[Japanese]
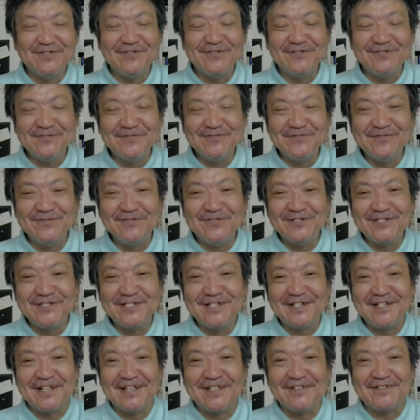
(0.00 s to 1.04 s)
そういう運動し
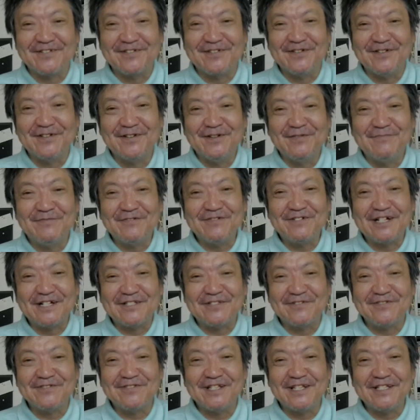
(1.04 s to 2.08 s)
たらいいのに、僕は
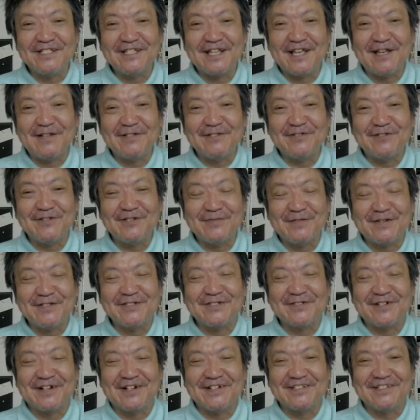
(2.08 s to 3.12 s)
率先して返納しま
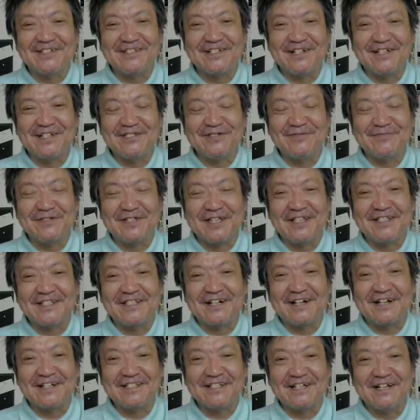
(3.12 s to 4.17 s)
すとかってさ、泉健
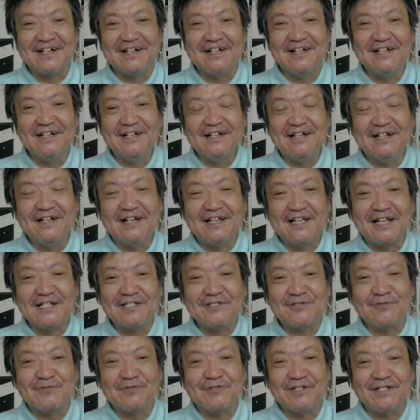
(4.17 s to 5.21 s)
太がさ、焼
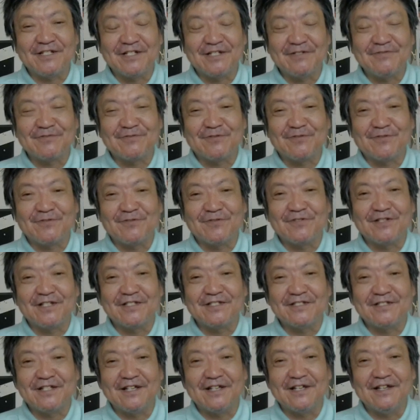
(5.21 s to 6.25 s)
そ所に行くところを
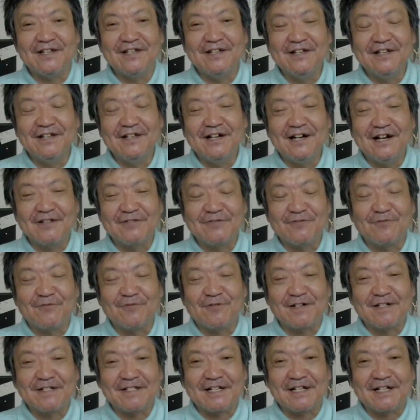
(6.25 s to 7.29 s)
ですね、あの
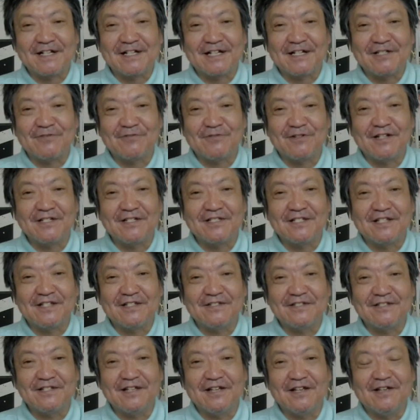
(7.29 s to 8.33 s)
動画かなんかに撮らせてで
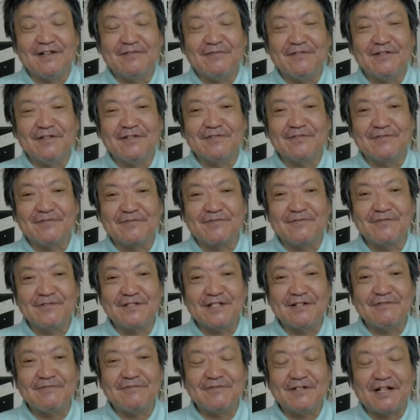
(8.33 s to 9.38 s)
すね、えー、のこん
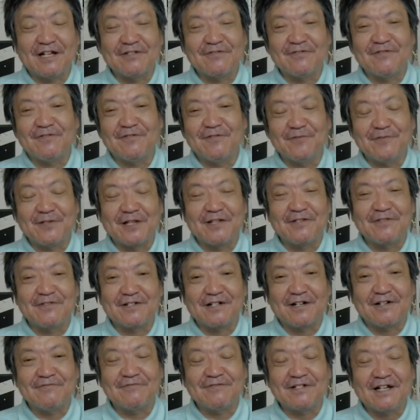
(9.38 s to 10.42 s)
な、あの、なんていう
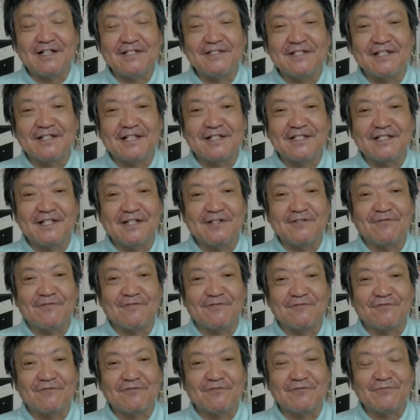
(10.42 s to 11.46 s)
か、不完全な制度
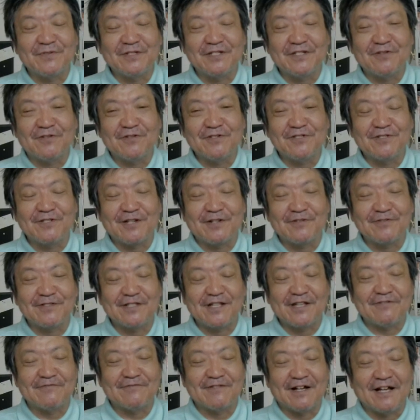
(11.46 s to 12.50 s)
を国民に押し付ける
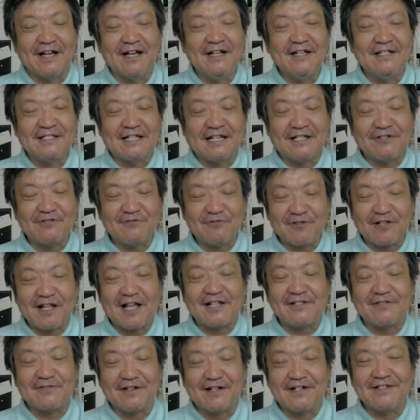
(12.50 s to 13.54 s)
政府は何事
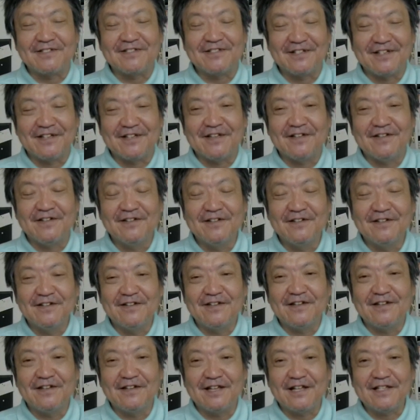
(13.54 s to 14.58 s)
だとかって、
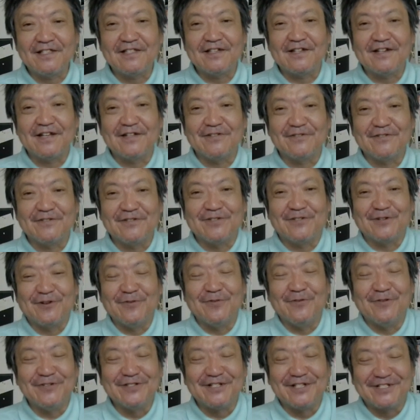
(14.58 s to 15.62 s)
えー、やったらいいのにと
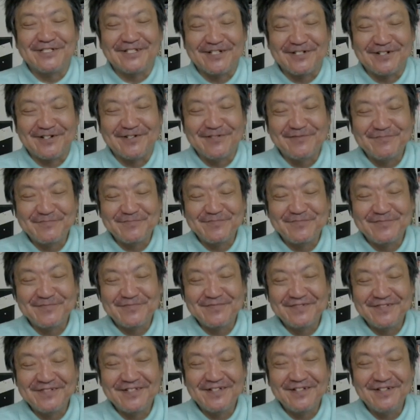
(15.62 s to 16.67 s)
思うんですけど。
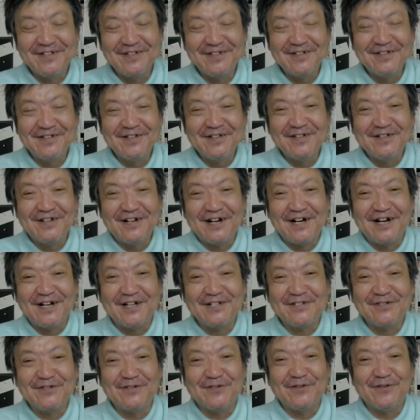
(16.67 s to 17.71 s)

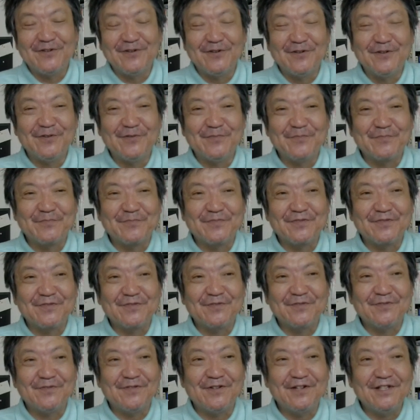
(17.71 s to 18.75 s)
あ
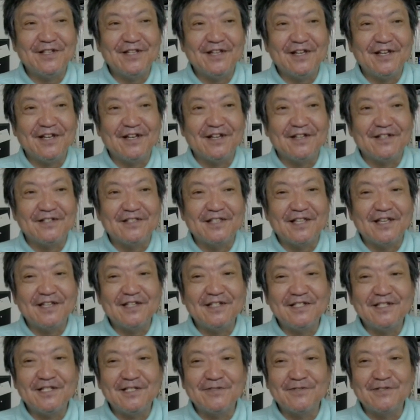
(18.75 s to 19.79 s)
のー、これね、
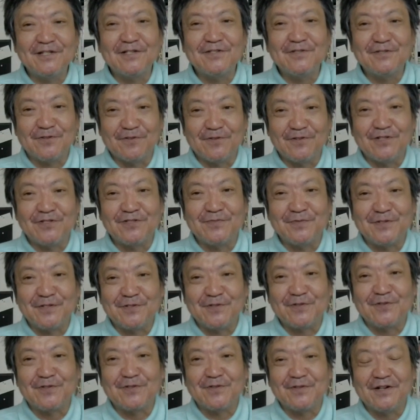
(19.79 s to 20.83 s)
適質ですよ、立民に
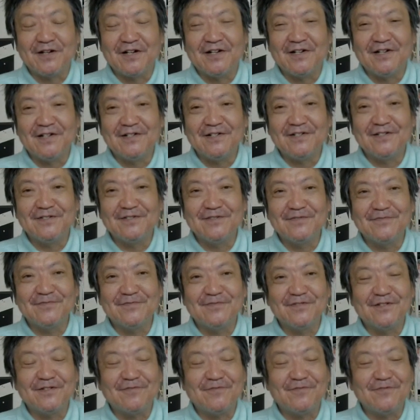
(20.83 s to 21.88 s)
とっては。う
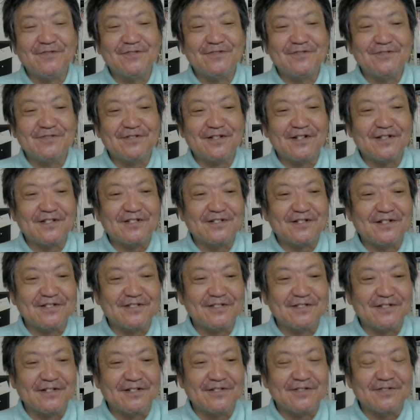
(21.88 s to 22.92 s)
ん、こいつはしか
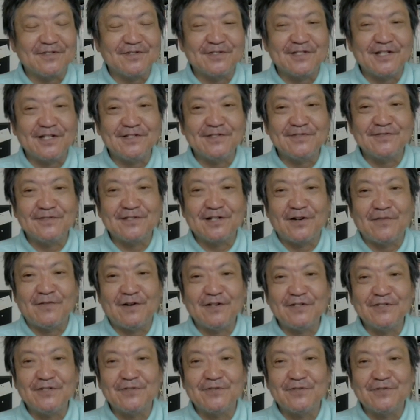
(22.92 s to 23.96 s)
しセンスが
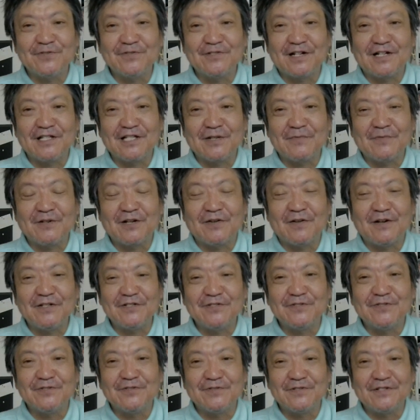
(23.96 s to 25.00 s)
悪いというか、頭が
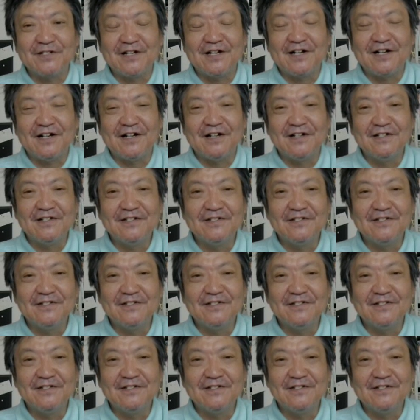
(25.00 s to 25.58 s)
悪いというか、